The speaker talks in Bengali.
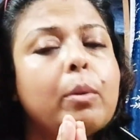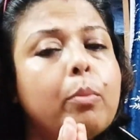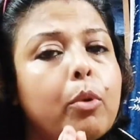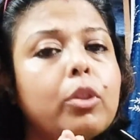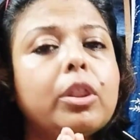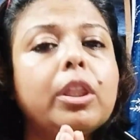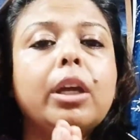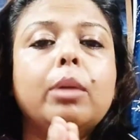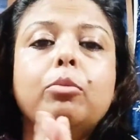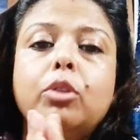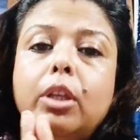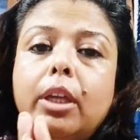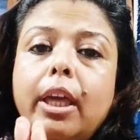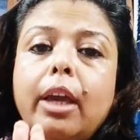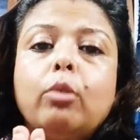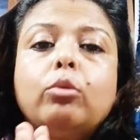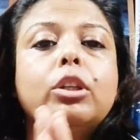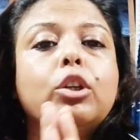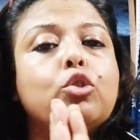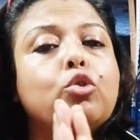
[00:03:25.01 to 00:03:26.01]
প্রত্যেকের প্রতি
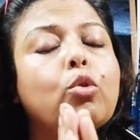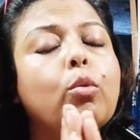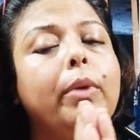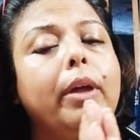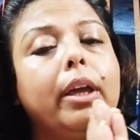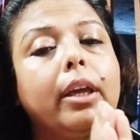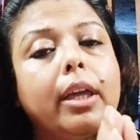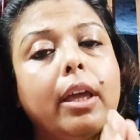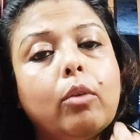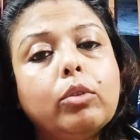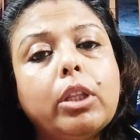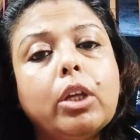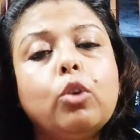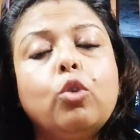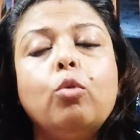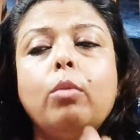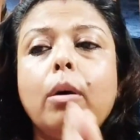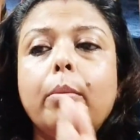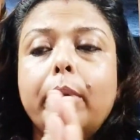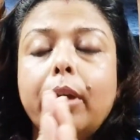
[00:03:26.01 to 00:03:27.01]
কে কোথায় শোবে কে কোথায়
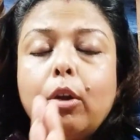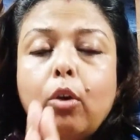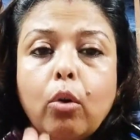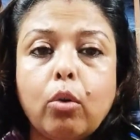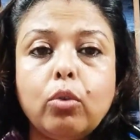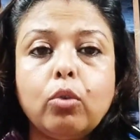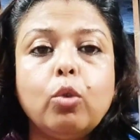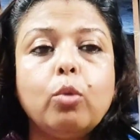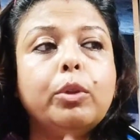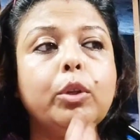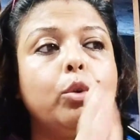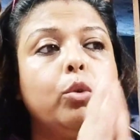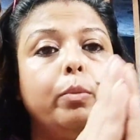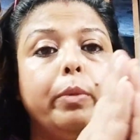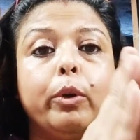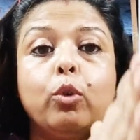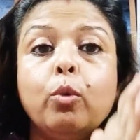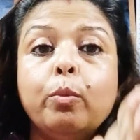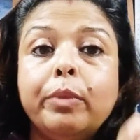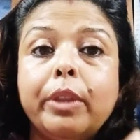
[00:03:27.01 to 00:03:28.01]
ঘুমাবে কখন ঘুম থেকে
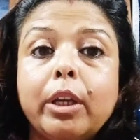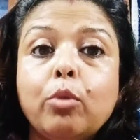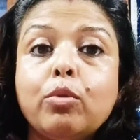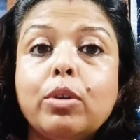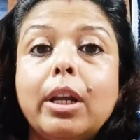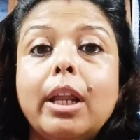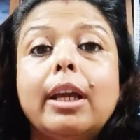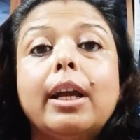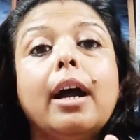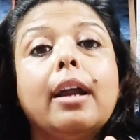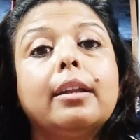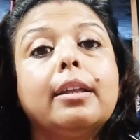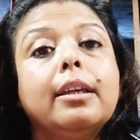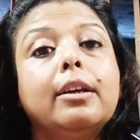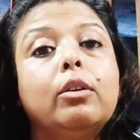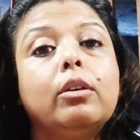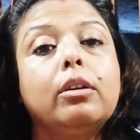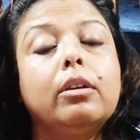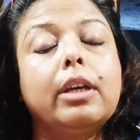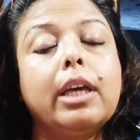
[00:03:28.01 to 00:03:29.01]
উঠবে ঘুম থেকে উঠলে কার
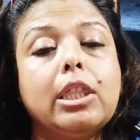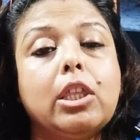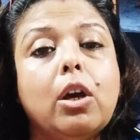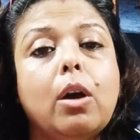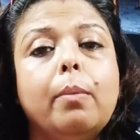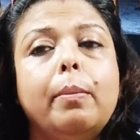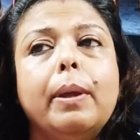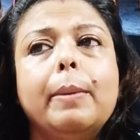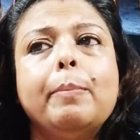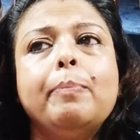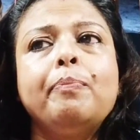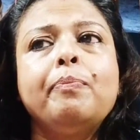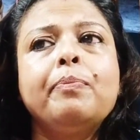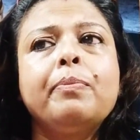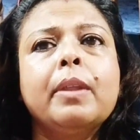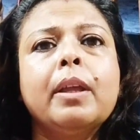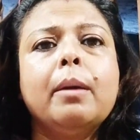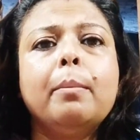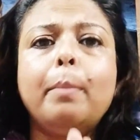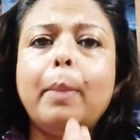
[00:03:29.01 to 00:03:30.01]
খেতে হবে
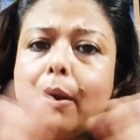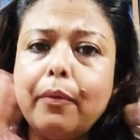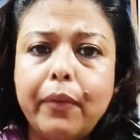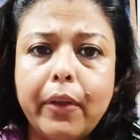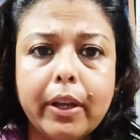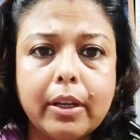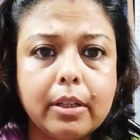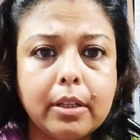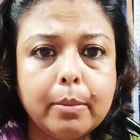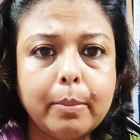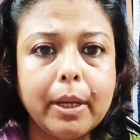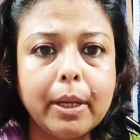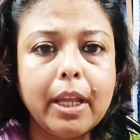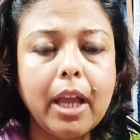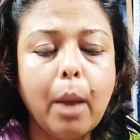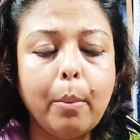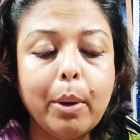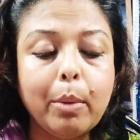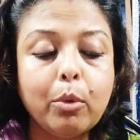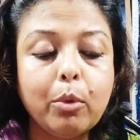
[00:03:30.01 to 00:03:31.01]
পারফেক্ট মানে
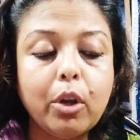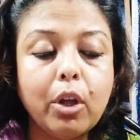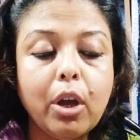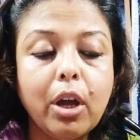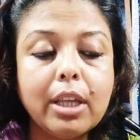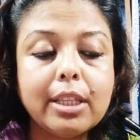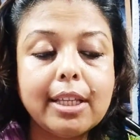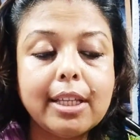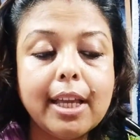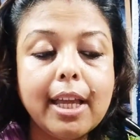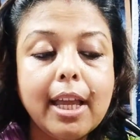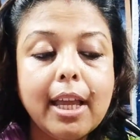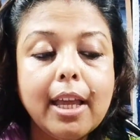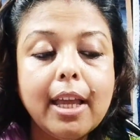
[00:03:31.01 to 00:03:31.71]
আমার মনে হয় যে